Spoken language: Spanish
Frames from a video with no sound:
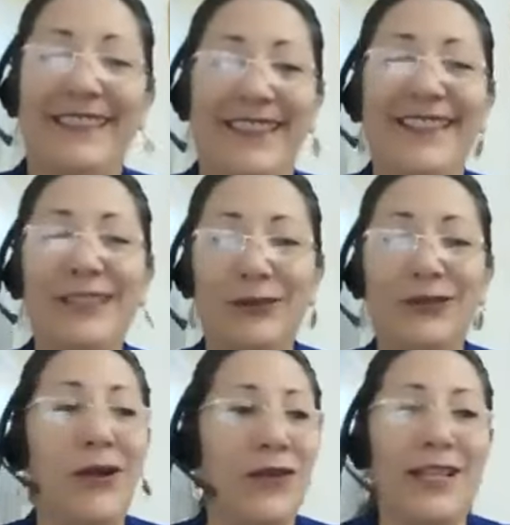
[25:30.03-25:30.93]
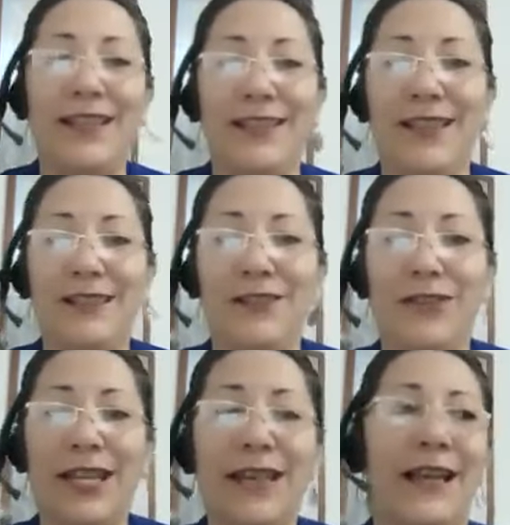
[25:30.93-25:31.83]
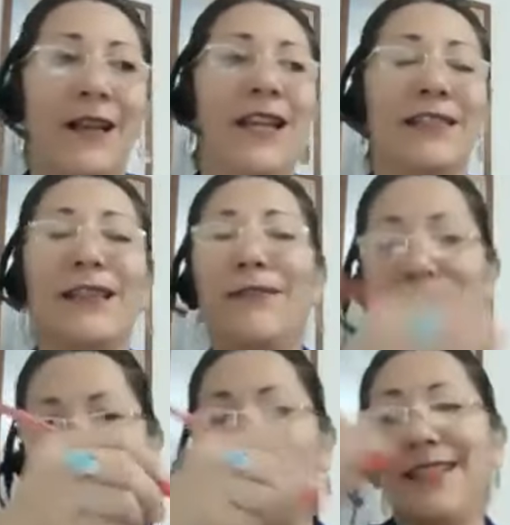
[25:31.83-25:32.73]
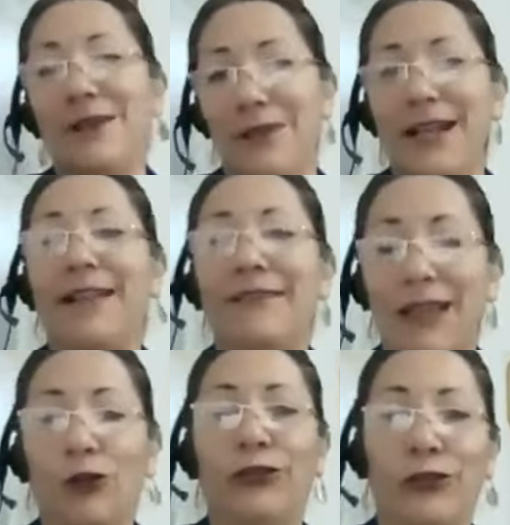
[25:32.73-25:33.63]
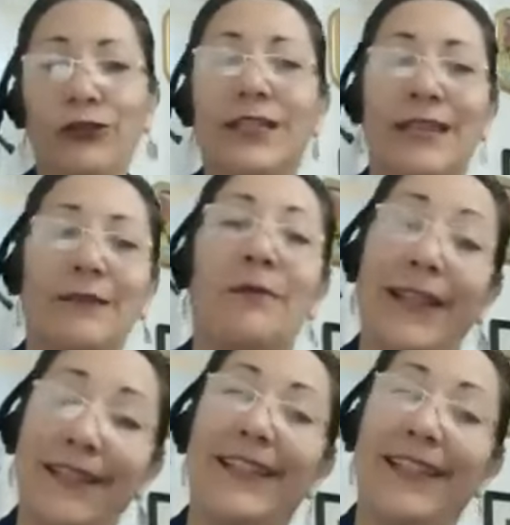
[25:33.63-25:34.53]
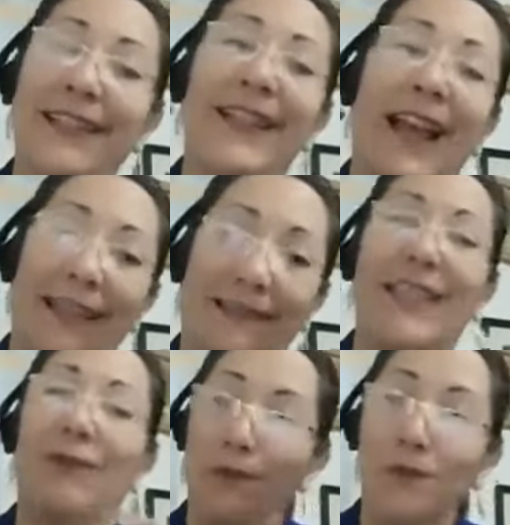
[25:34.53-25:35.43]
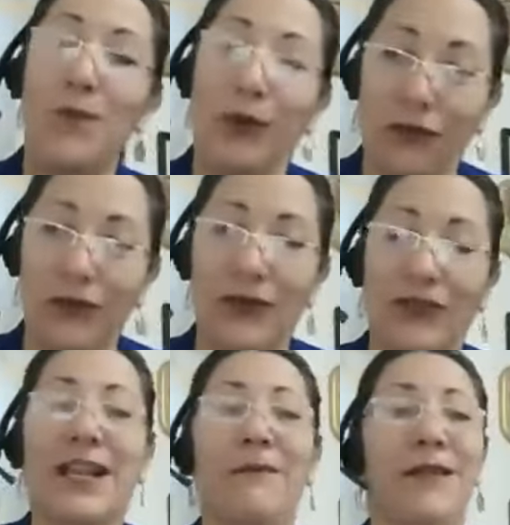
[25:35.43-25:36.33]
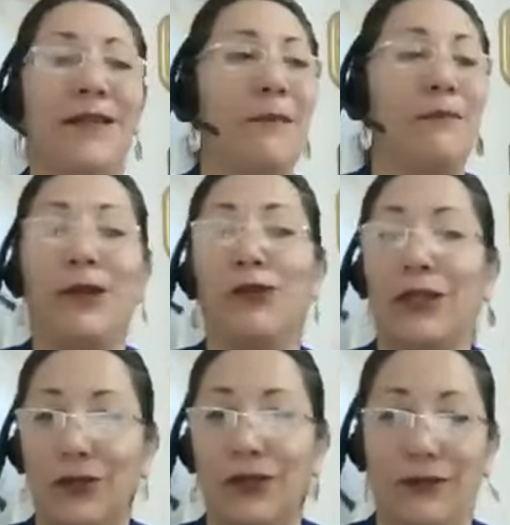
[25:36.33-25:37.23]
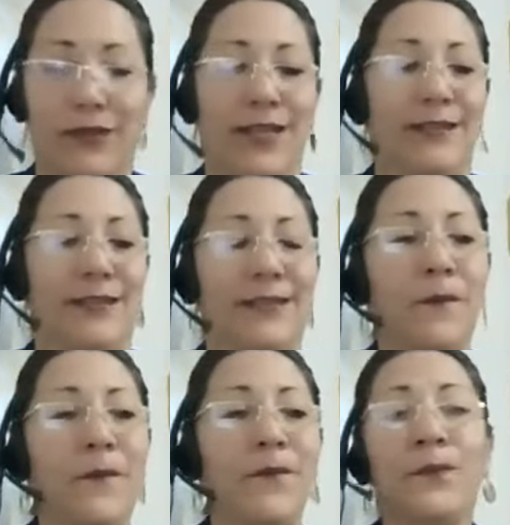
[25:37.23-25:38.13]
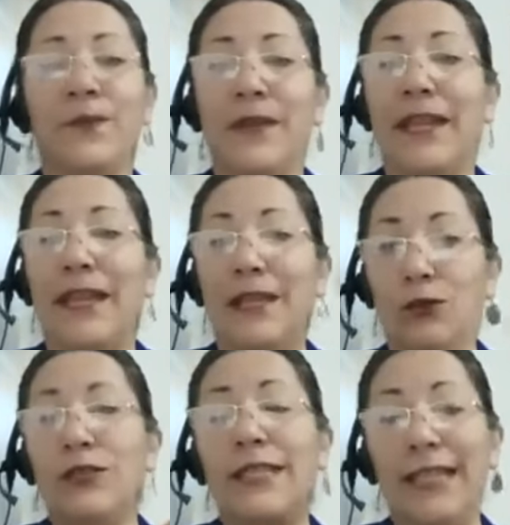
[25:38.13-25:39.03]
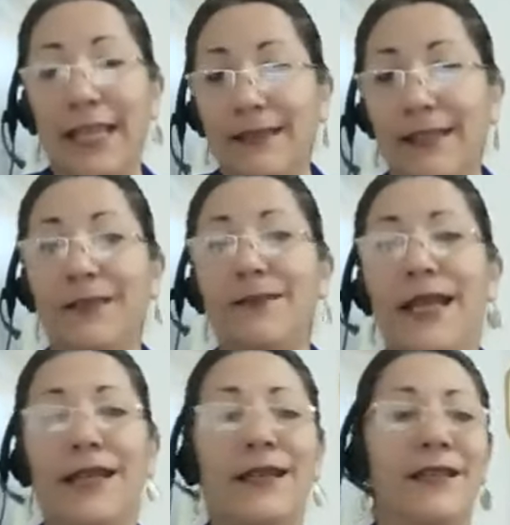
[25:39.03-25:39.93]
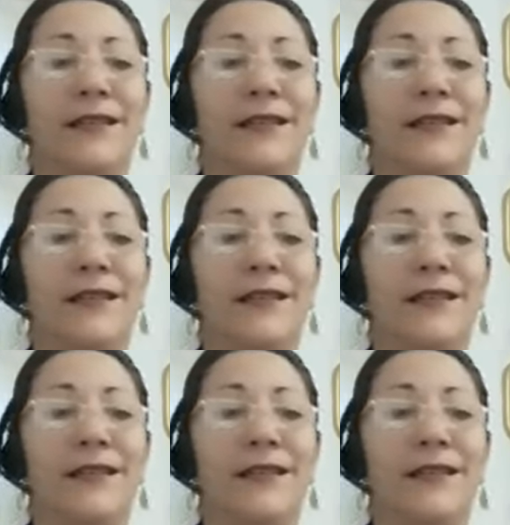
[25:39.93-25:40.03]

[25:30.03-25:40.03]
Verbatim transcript: tienes una unidad identificada. Sabes que eres semejante a otros que se parecen a ti morfológicamente, pero que son diferentes. En un siguiente nivel,